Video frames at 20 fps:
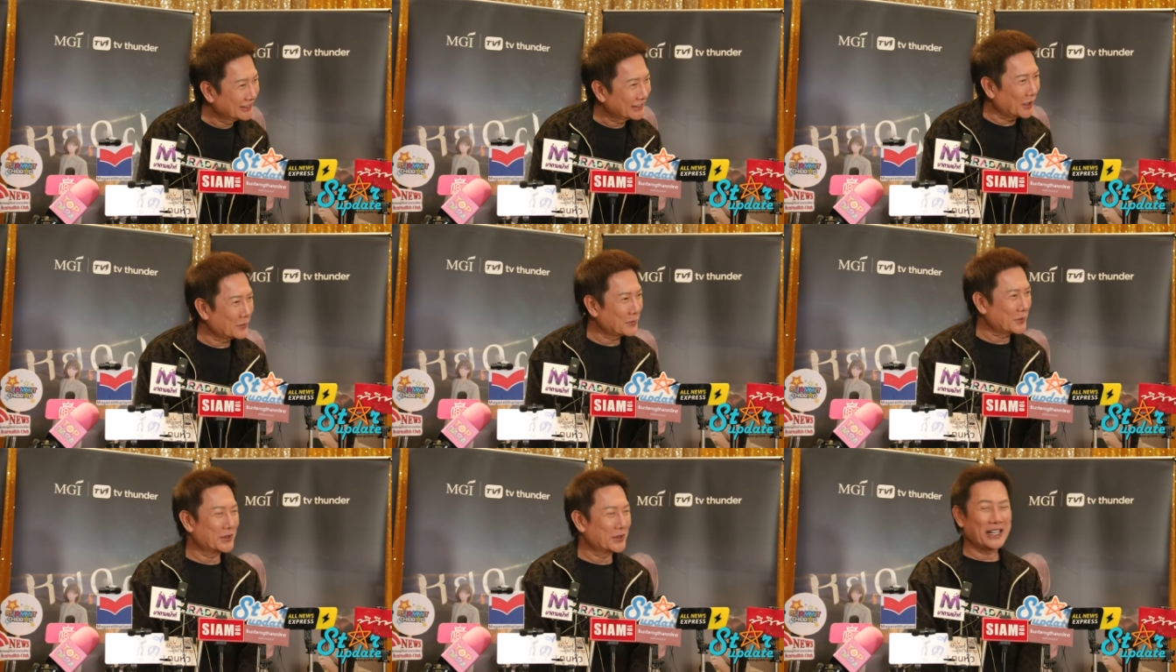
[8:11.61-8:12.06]
ข
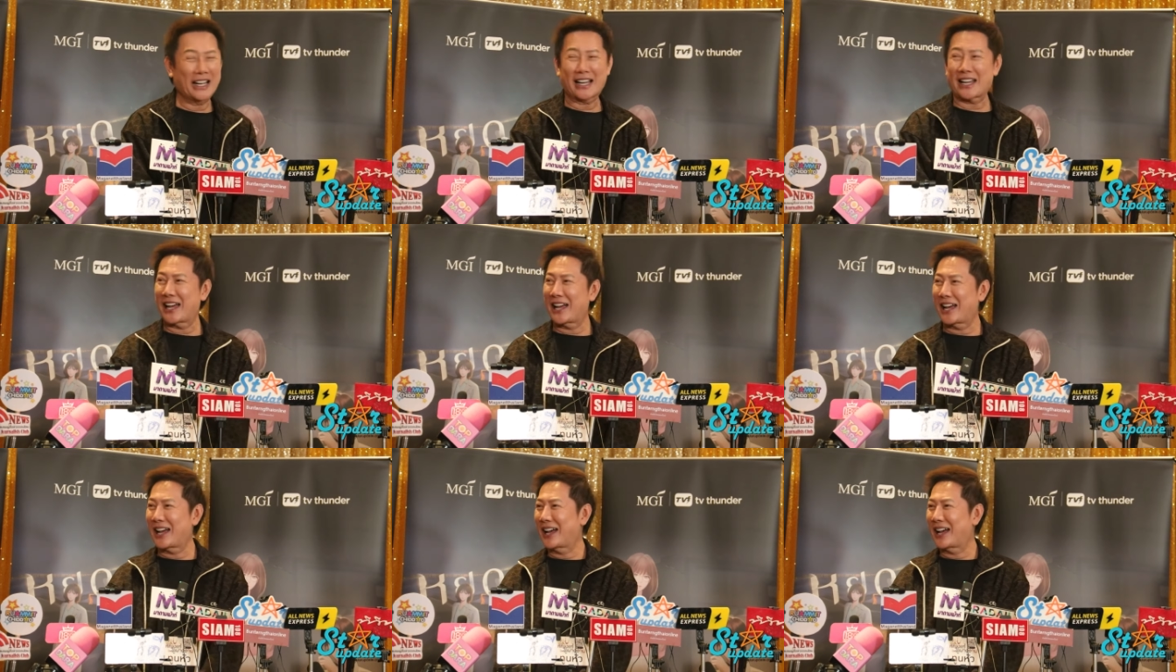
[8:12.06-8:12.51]
อบคุณนะ
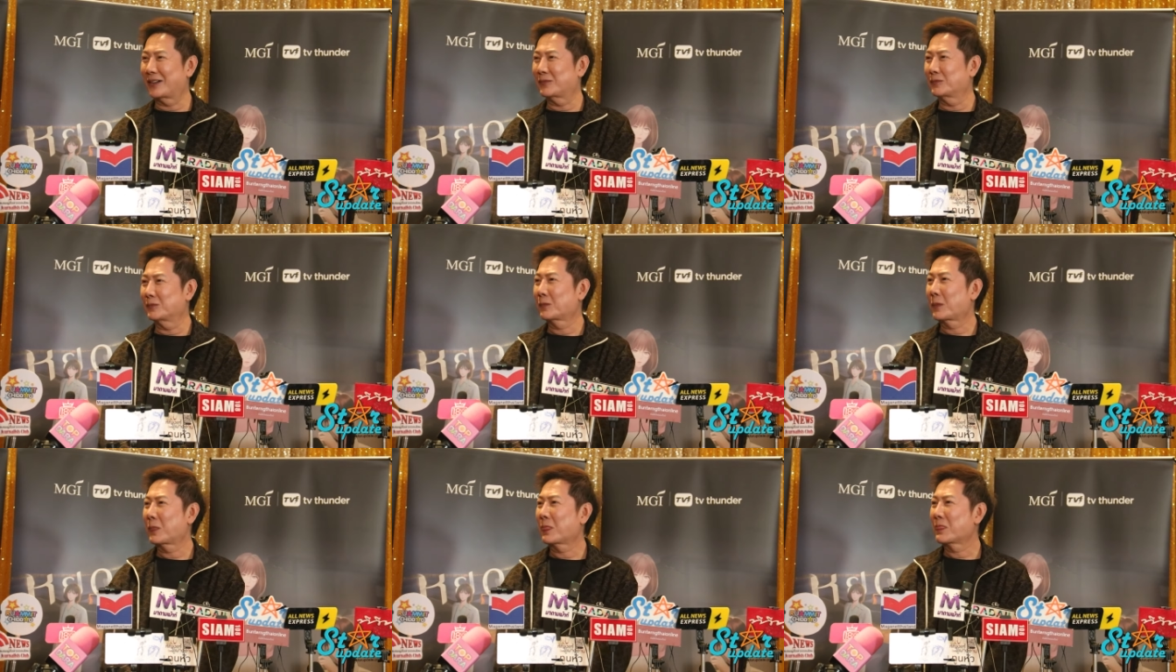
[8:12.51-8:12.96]
ครับ
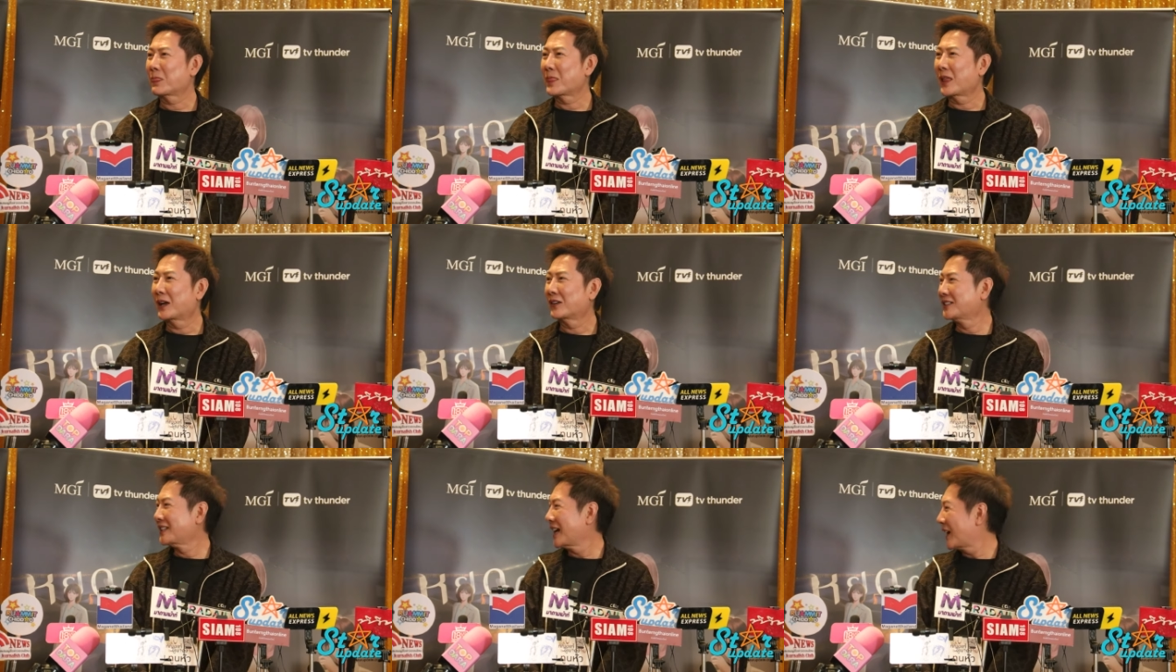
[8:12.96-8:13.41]

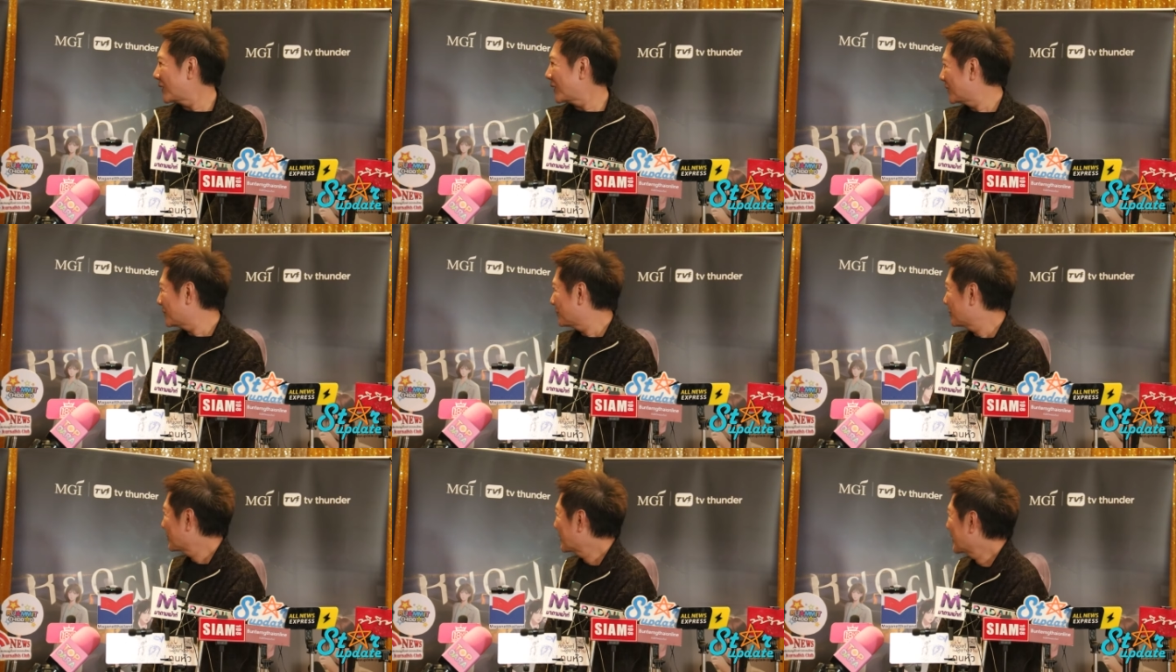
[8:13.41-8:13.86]
ซีรี